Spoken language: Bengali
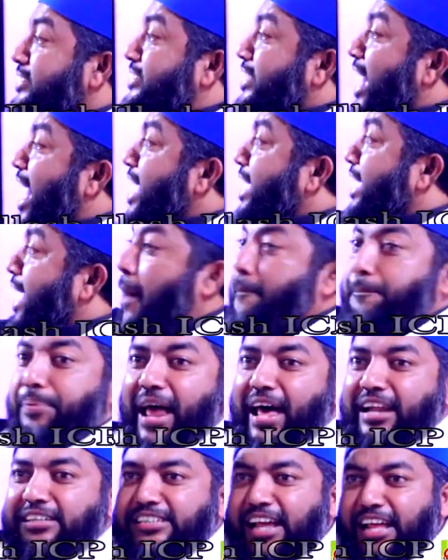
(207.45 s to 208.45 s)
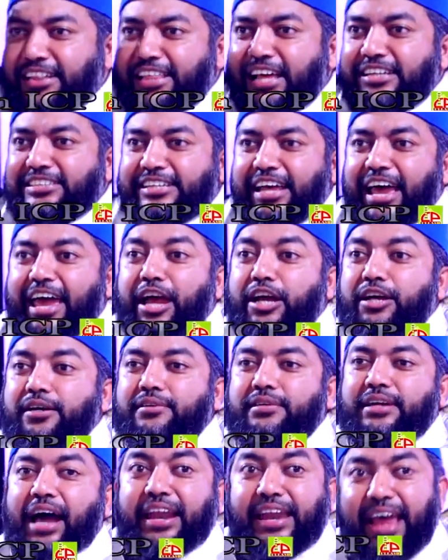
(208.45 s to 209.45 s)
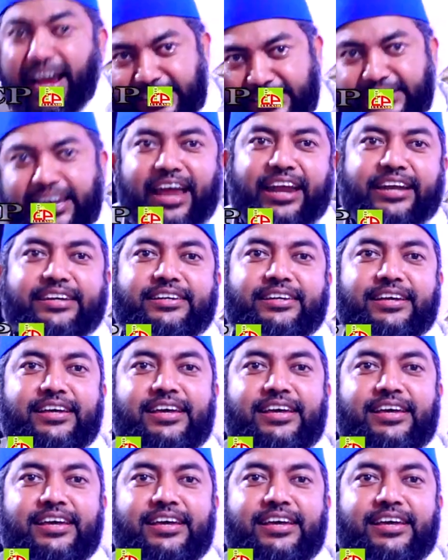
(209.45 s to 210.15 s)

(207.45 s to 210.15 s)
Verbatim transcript: যেই ক্যাপলার সাথে সে কানেক্টেড